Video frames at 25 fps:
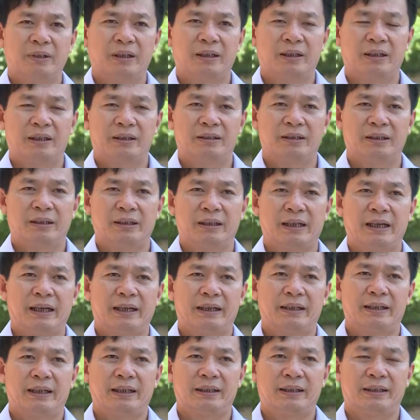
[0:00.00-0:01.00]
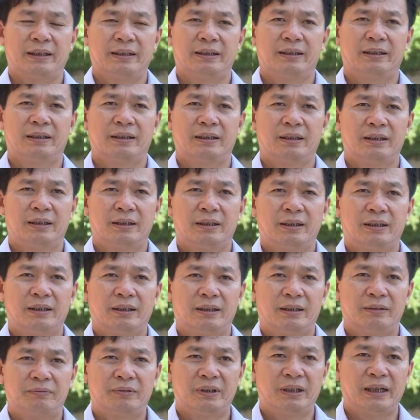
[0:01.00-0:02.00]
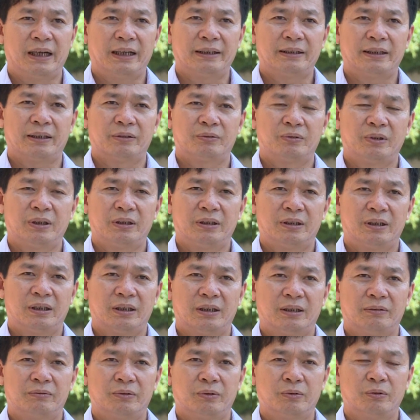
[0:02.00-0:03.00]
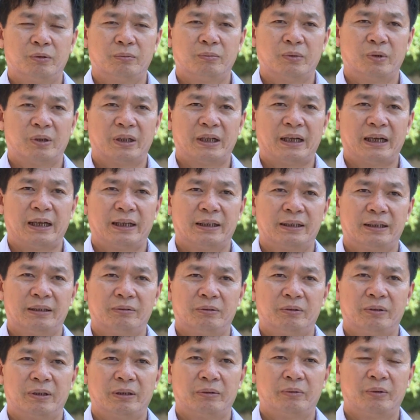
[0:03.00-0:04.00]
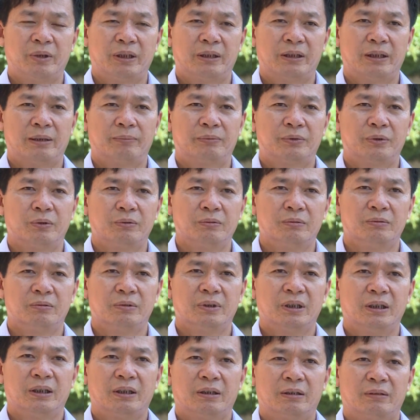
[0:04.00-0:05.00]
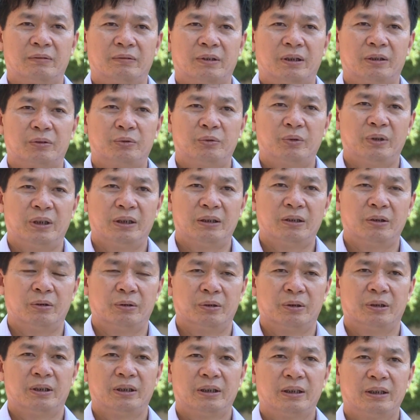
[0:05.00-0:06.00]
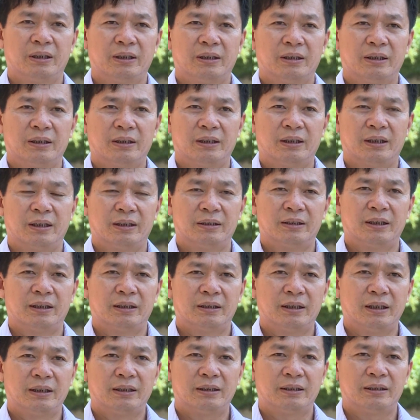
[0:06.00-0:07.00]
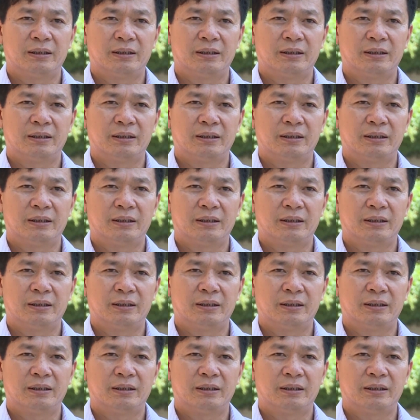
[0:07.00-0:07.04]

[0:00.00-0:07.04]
việc ờ, triển khai các cái ờ, phương án sản xuất vụ thu mùa ra thì ủy ban huyện tập trung vào chuyển đổi diện tích